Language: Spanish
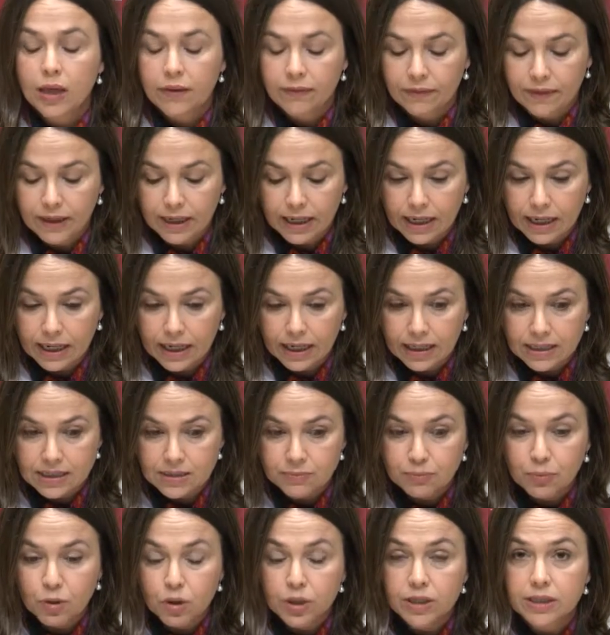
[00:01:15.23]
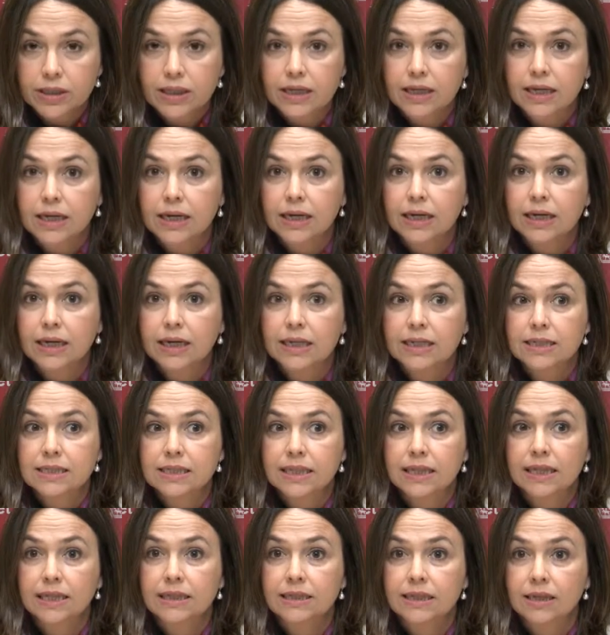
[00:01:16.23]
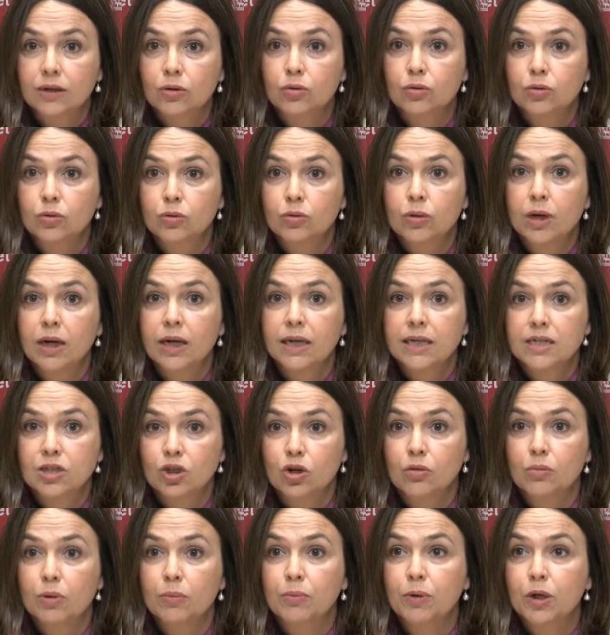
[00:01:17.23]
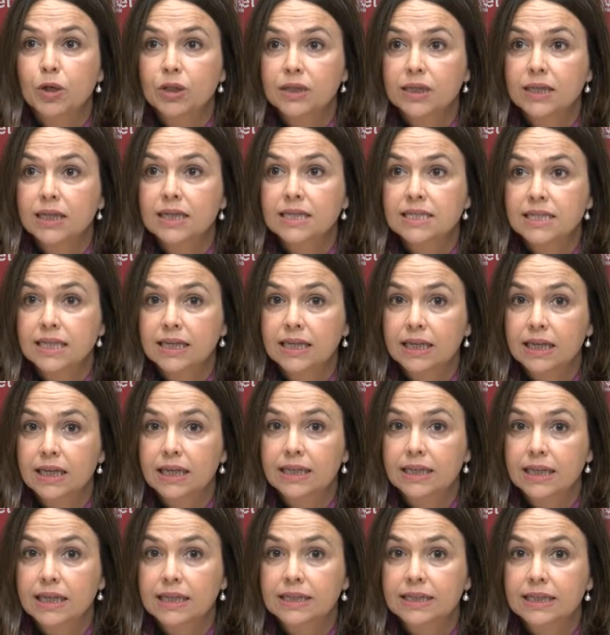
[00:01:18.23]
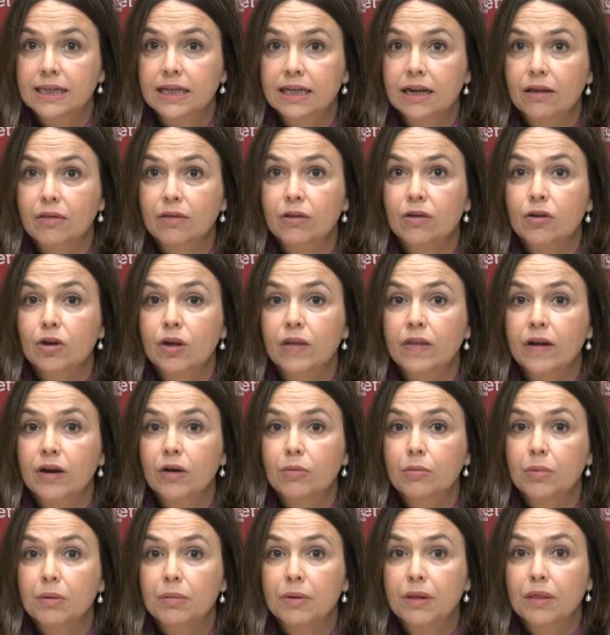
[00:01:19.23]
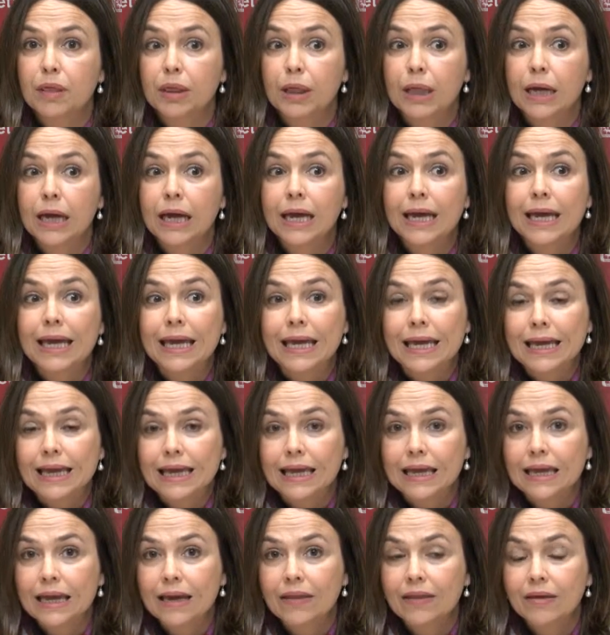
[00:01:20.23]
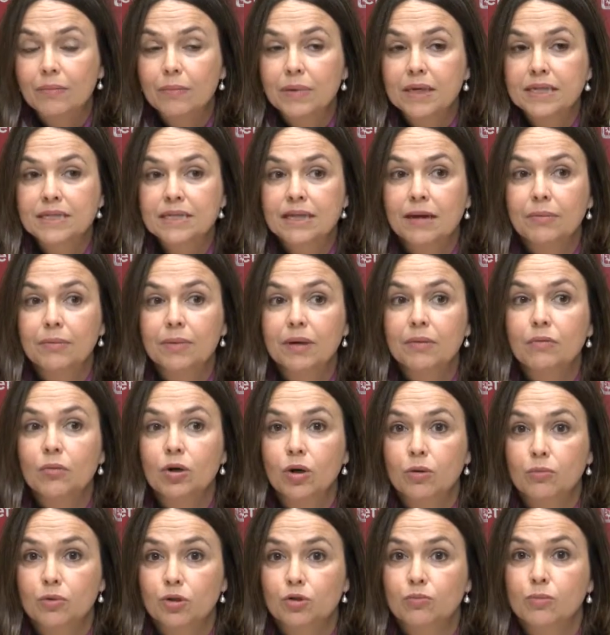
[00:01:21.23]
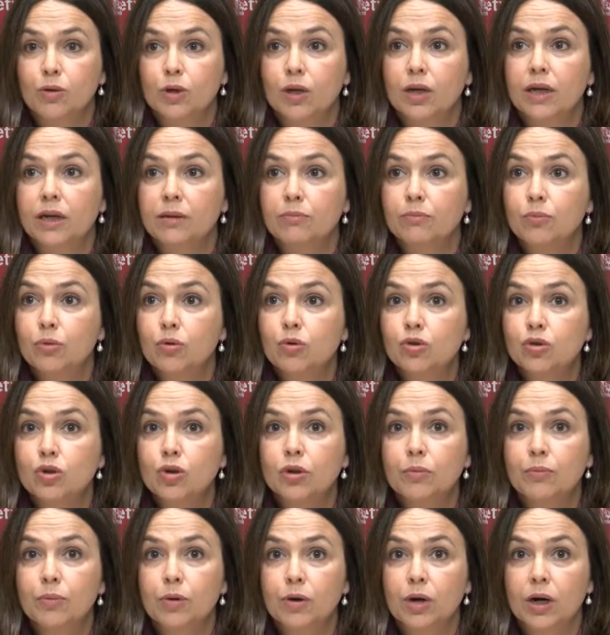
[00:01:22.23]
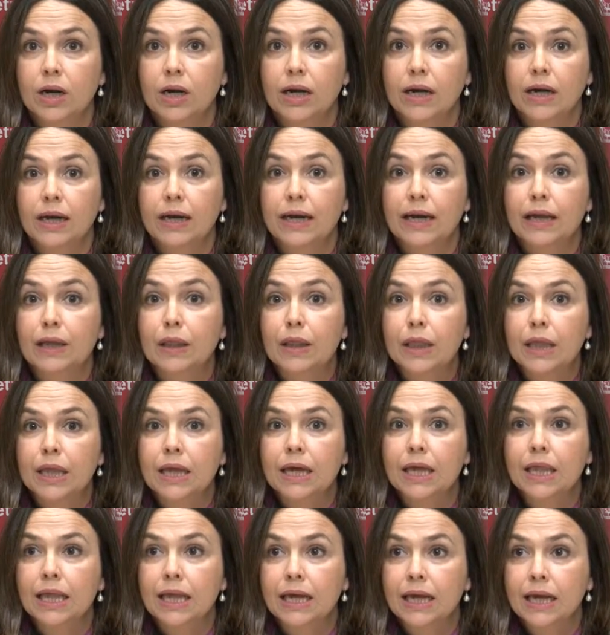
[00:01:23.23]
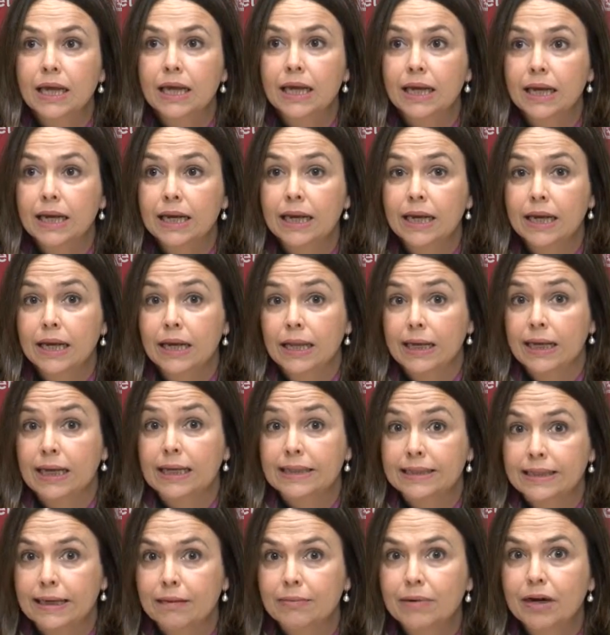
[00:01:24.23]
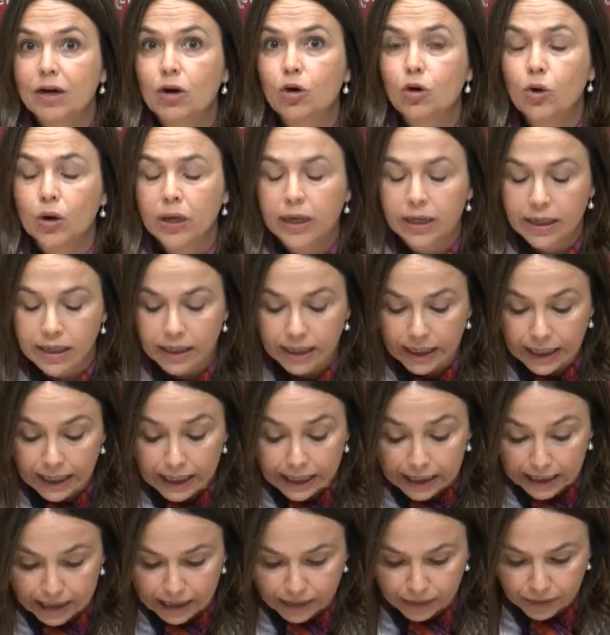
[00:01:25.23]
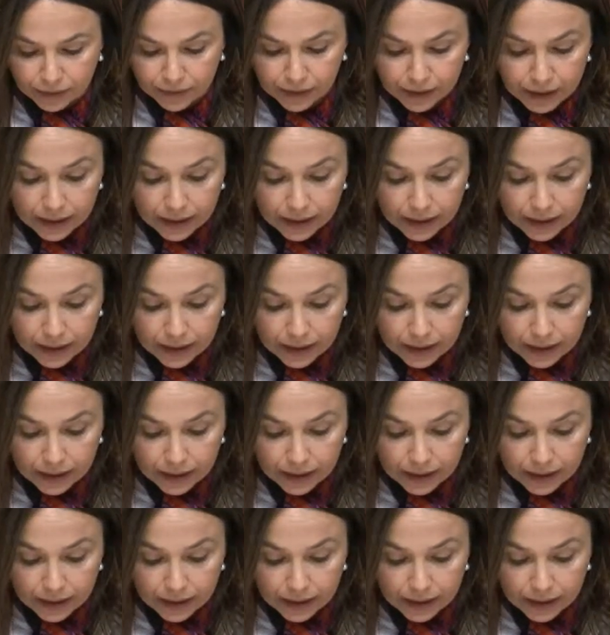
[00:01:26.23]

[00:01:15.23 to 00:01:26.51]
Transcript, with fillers: de las políticas interculturales como políticas de integración y de convivencia y además también pues por el impulso y por la creencia en, el trabajo en red.